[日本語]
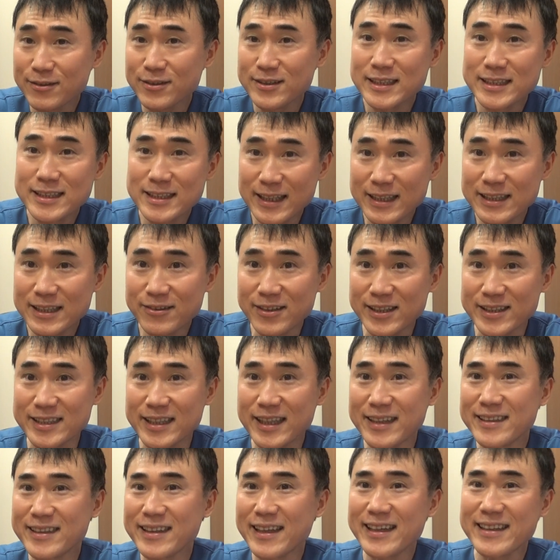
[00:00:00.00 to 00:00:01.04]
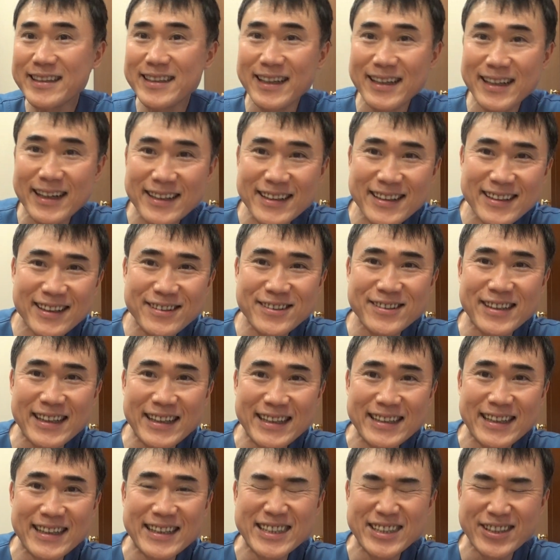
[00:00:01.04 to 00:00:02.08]
医者には絶対かかりたくな
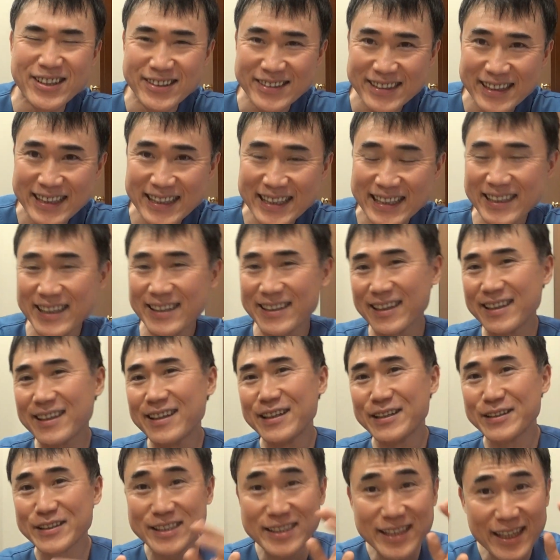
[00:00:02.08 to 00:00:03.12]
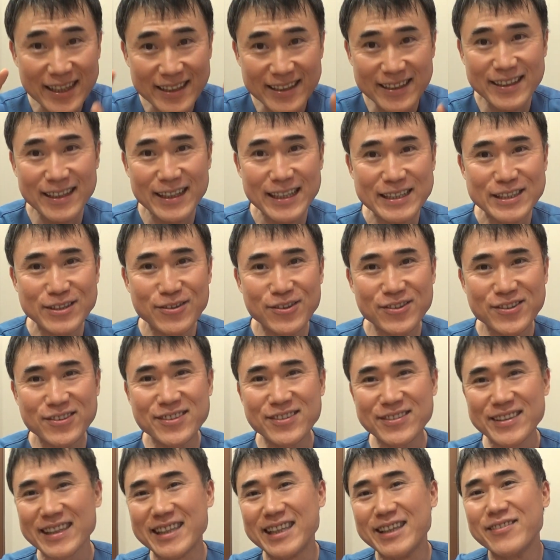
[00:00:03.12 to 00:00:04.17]
いですよねってね絶対そう来
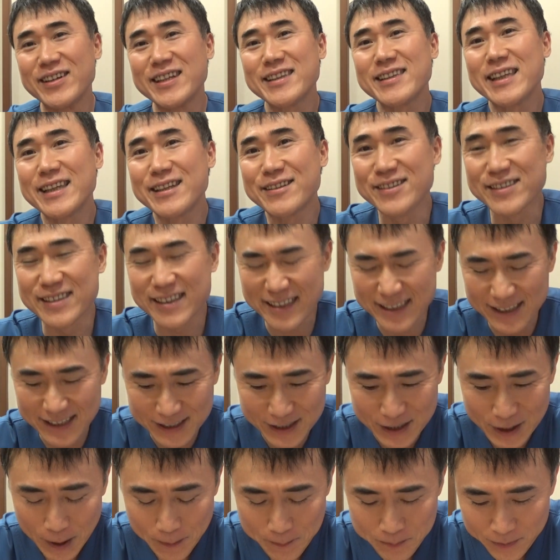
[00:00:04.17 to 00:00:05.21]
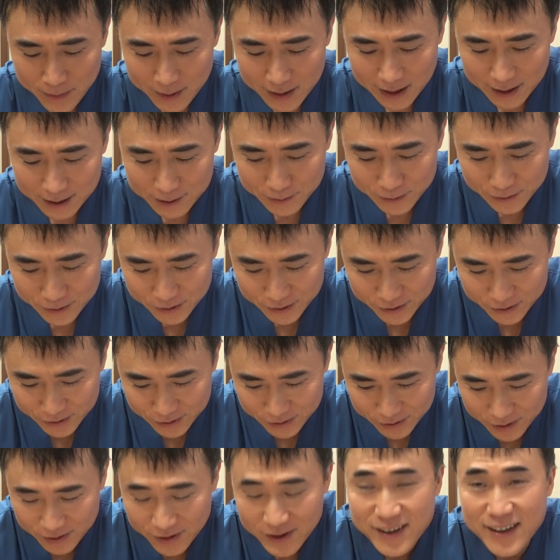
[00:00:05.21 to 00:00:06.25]
るに決まってるんで、あ
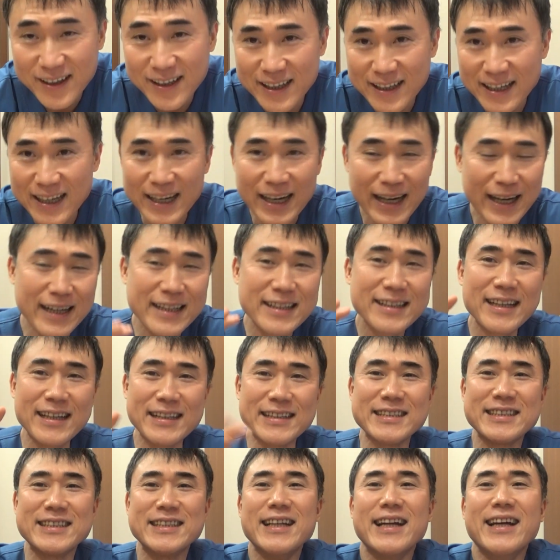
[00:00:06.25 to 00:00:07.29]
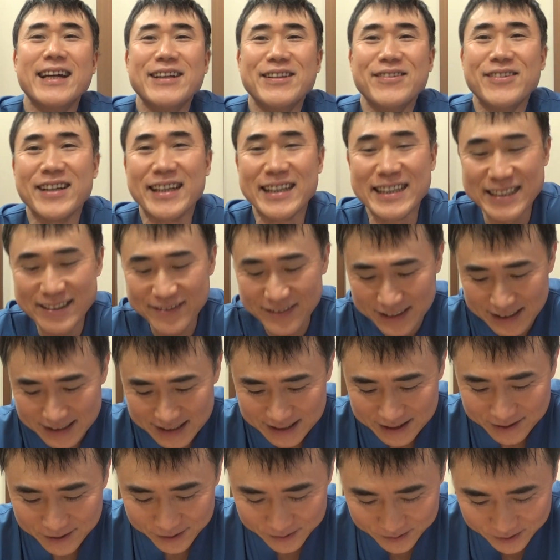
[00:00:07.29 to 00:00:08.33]
の相手にしないのが一番い
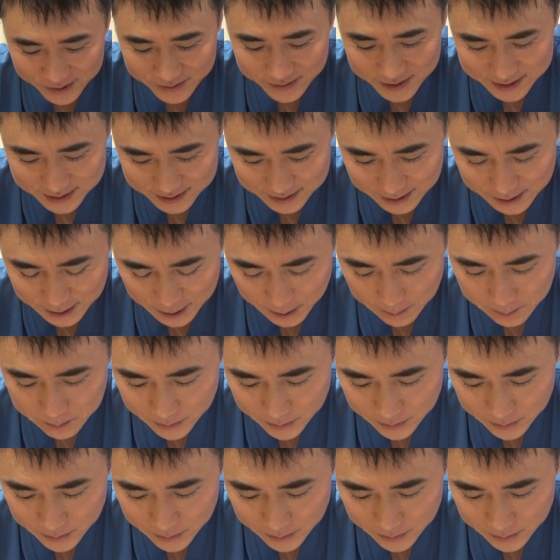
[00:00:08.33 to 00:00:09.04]
いと思いますね。